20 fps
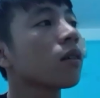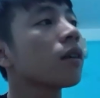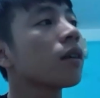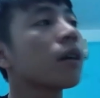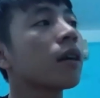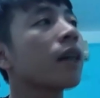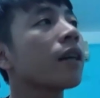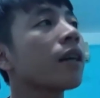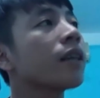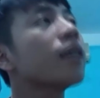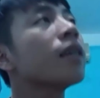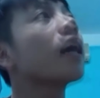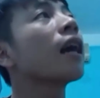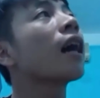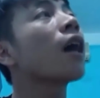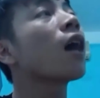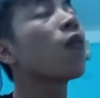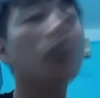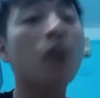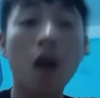gần như
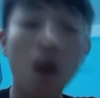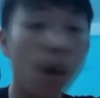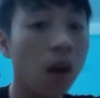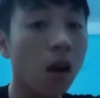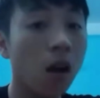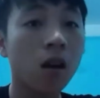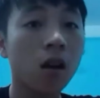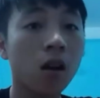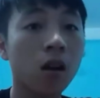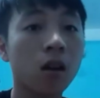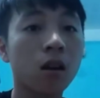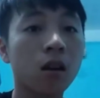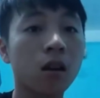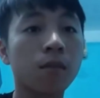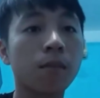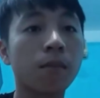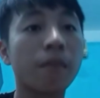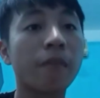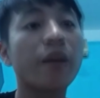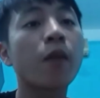là không có
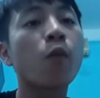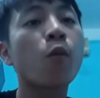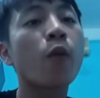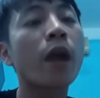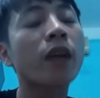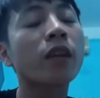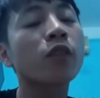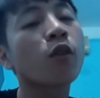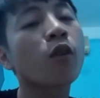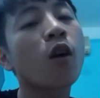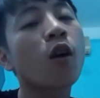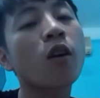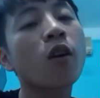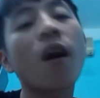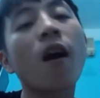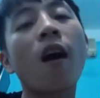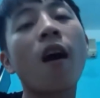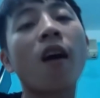à. bởi vì hôm qua tụi con có